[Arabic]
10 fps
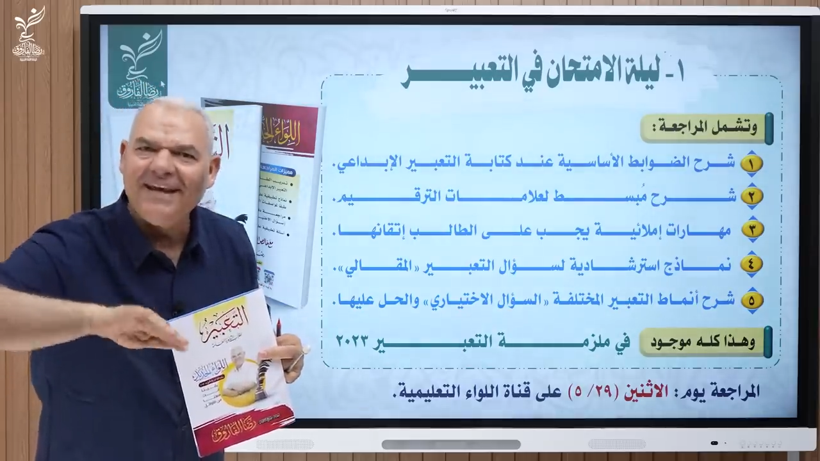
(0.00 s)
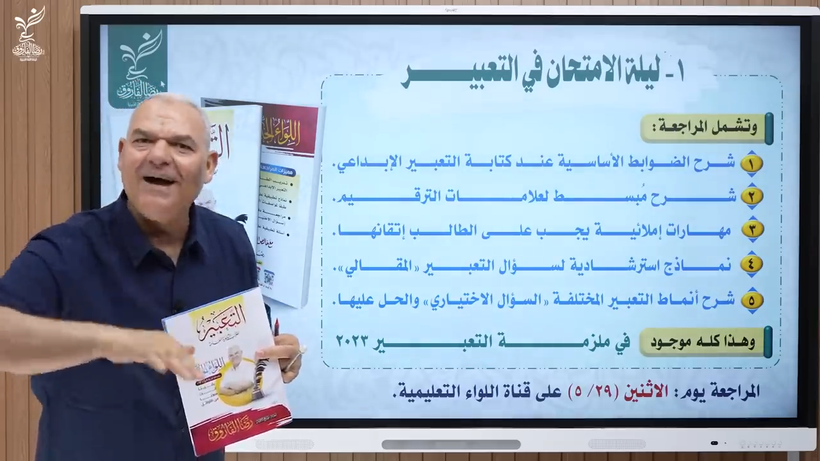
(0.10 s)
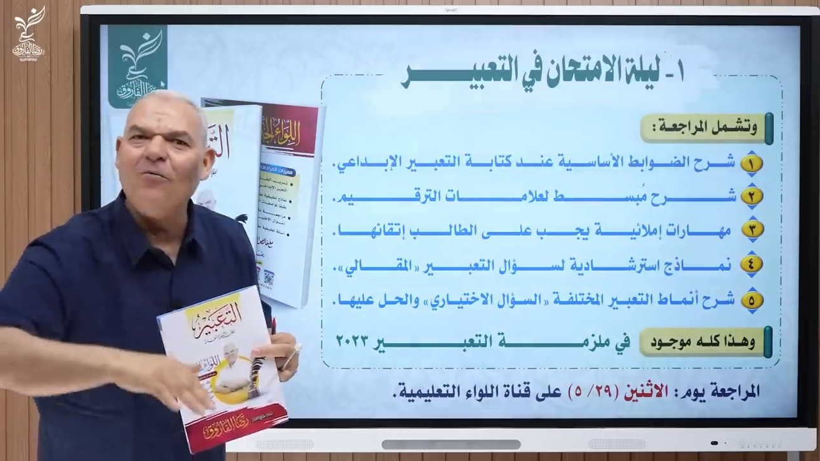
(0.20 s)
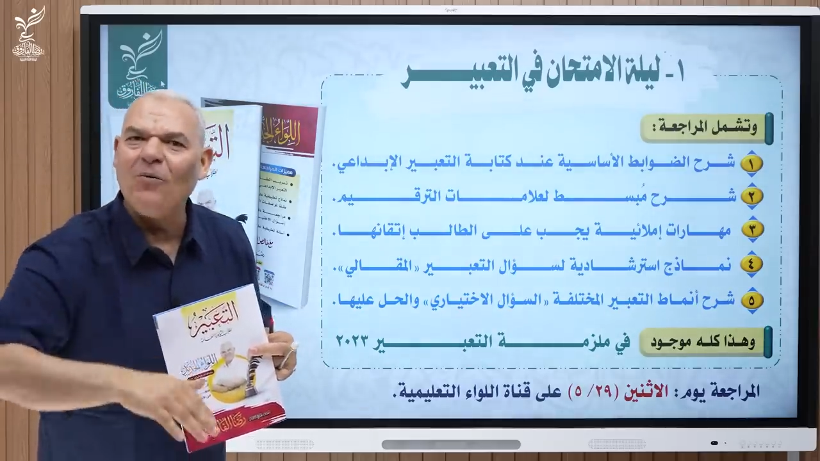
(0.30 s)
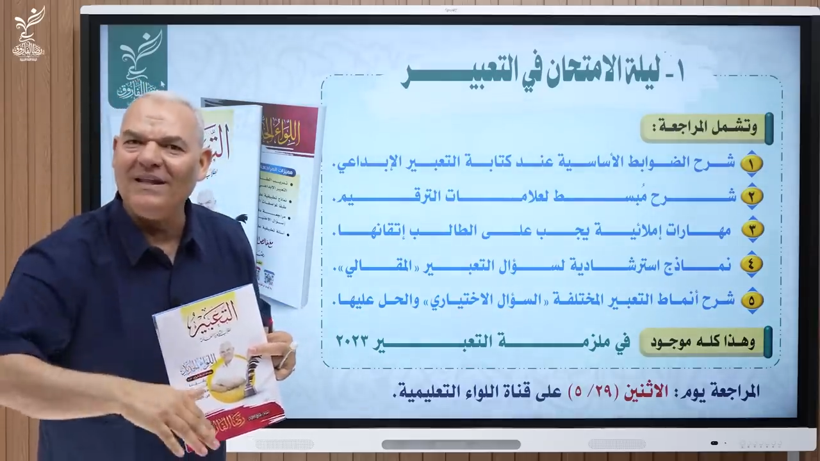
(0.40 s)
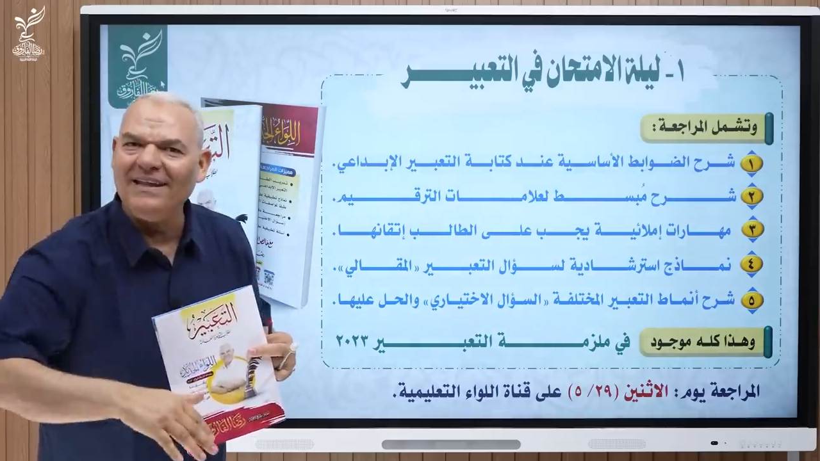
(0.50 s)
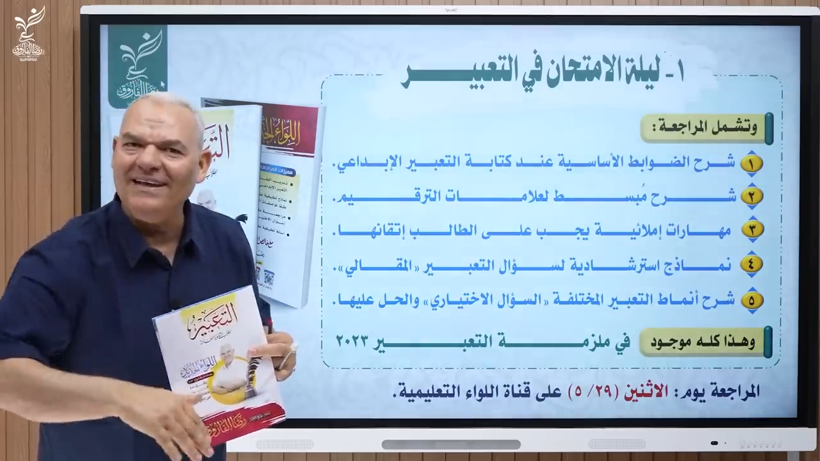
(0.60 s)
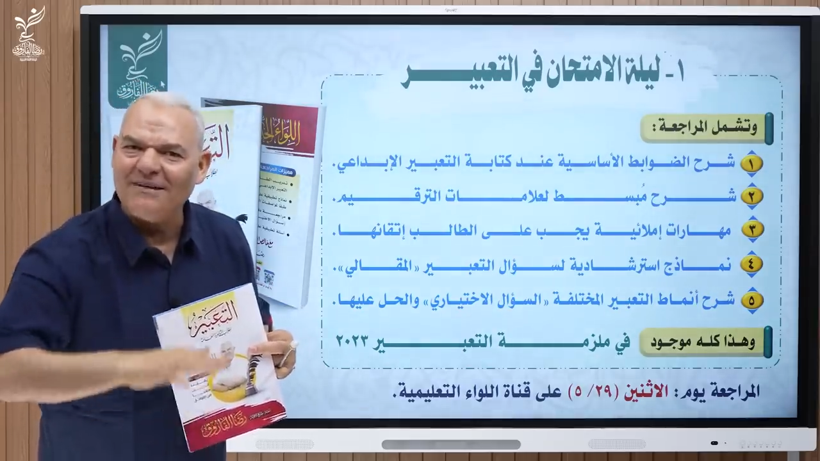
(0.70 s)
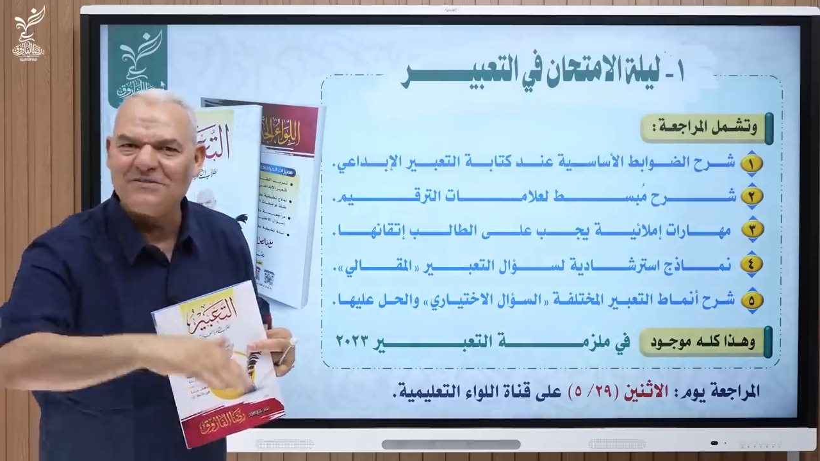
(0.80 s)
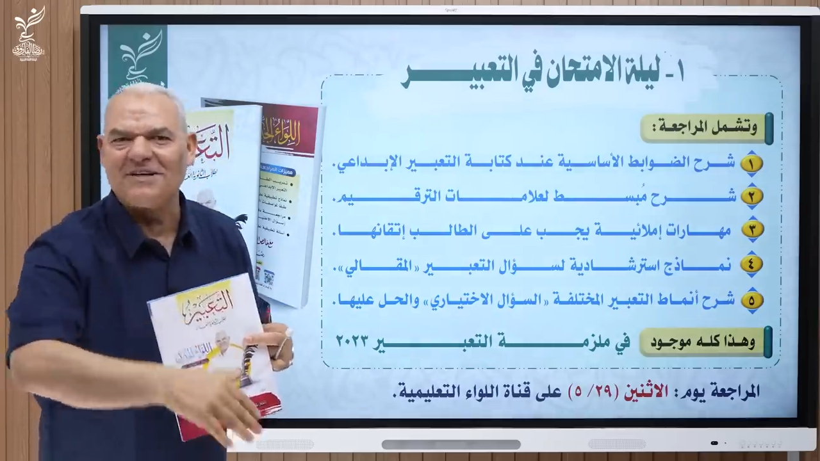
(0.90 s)
اول
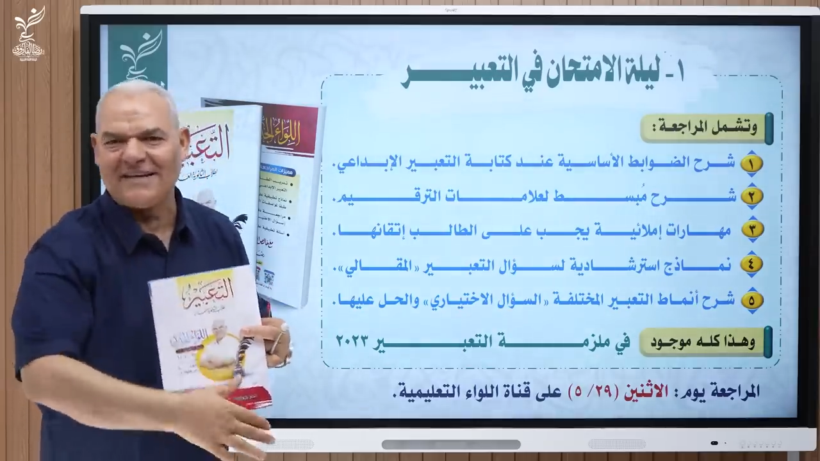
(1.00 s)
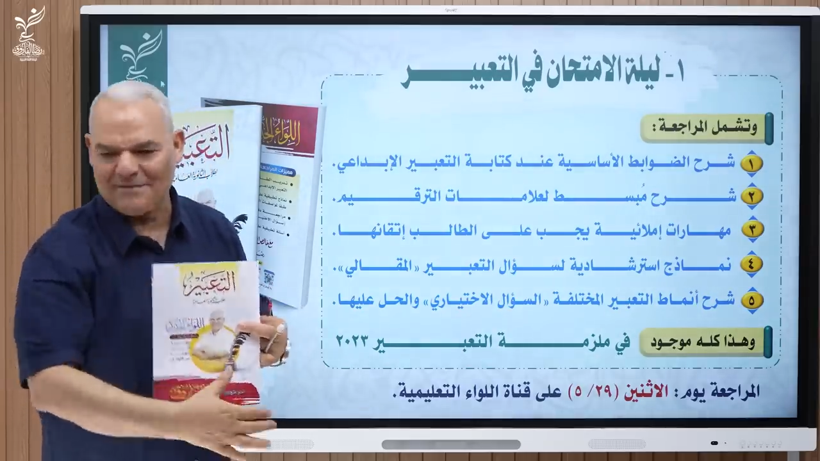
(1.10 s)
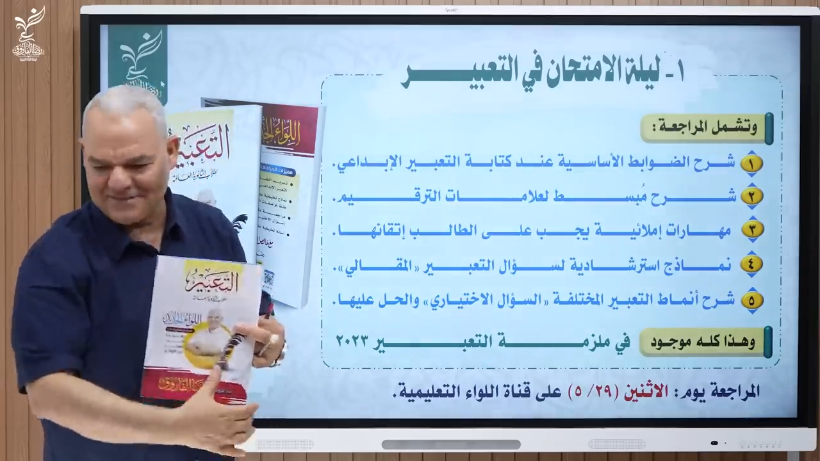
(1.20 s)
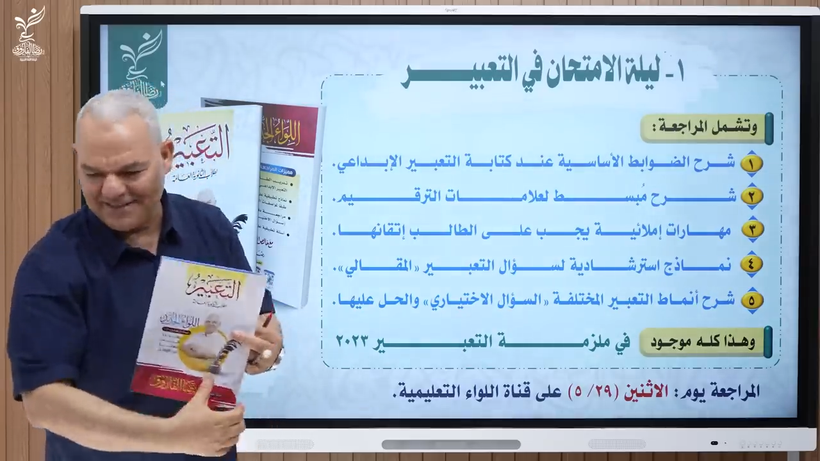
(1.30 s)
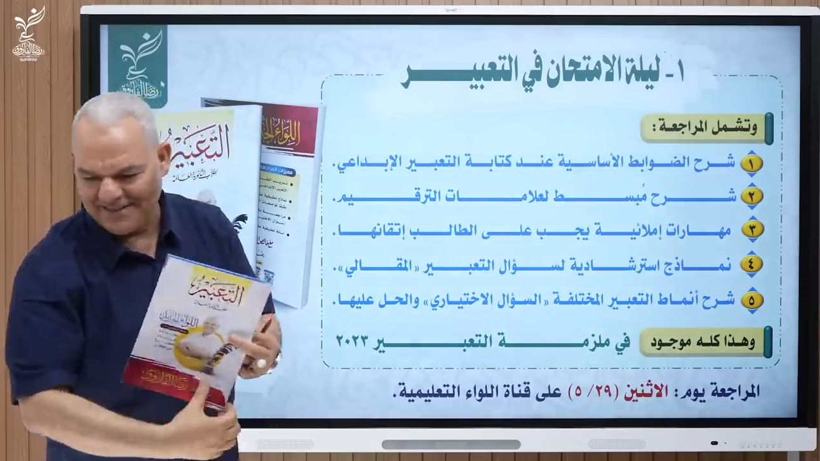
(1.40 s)
ليله في شهر خمسه